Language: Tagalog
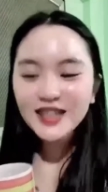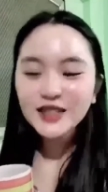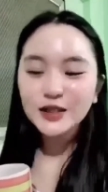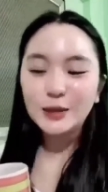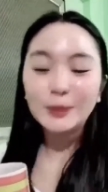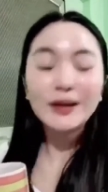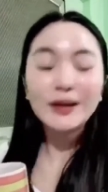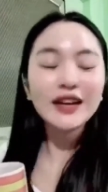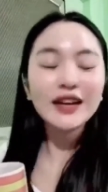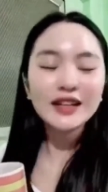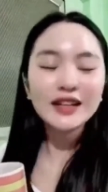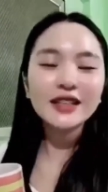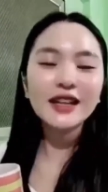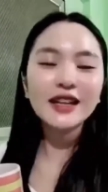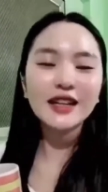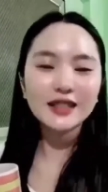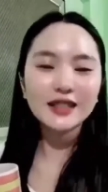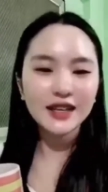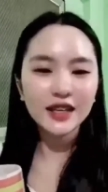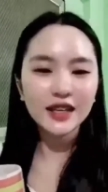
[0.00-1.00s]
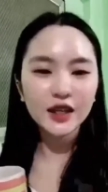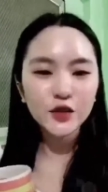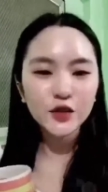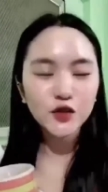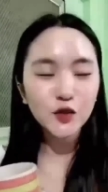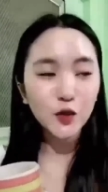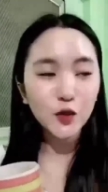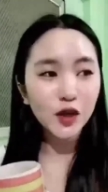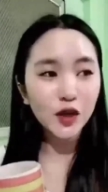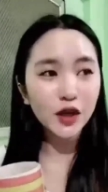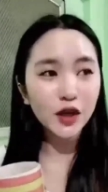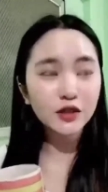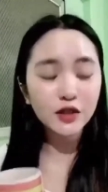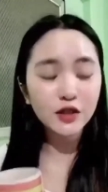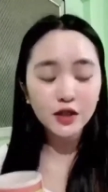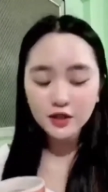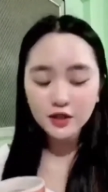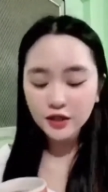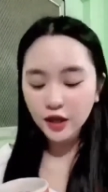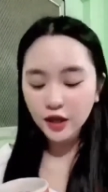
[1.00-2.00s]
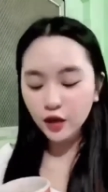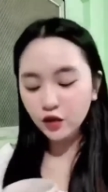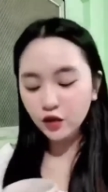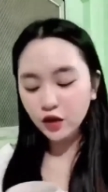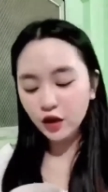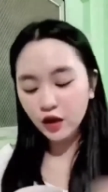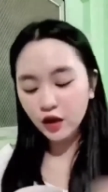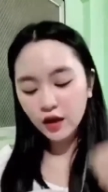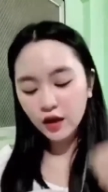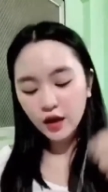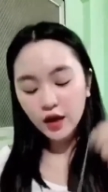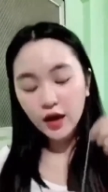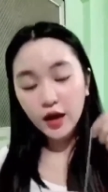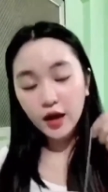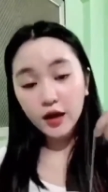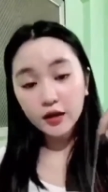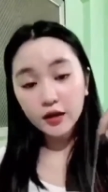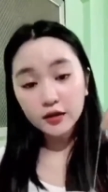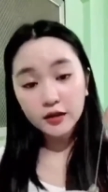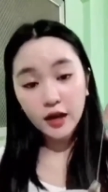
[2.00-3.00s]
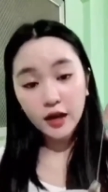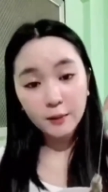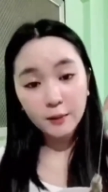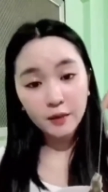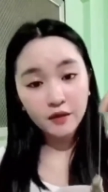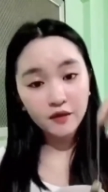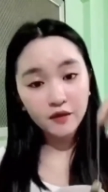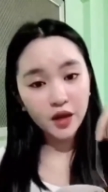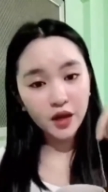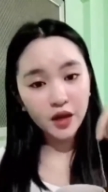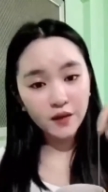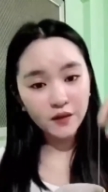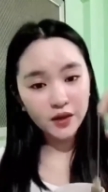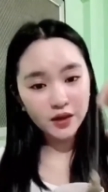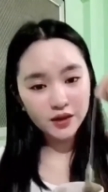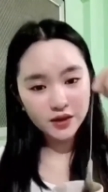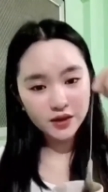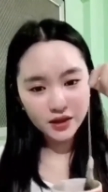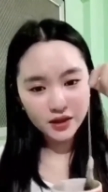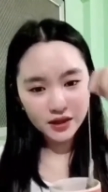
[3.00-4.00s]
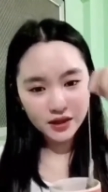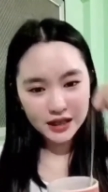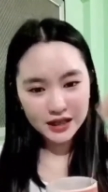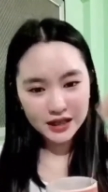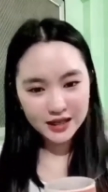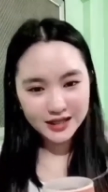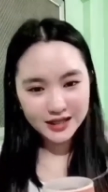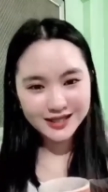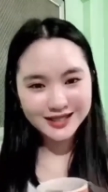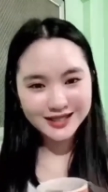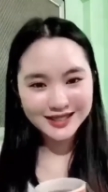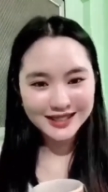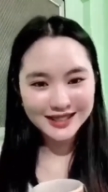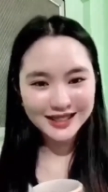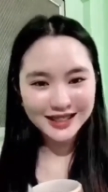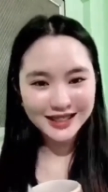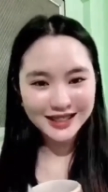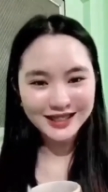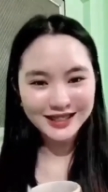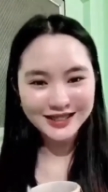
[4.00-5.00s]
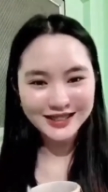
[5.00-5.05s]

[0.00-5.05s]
Sobrang ganda lang pala yung gusto ko lang share sa inyo na ang daming benefits. Eh. So, ayan.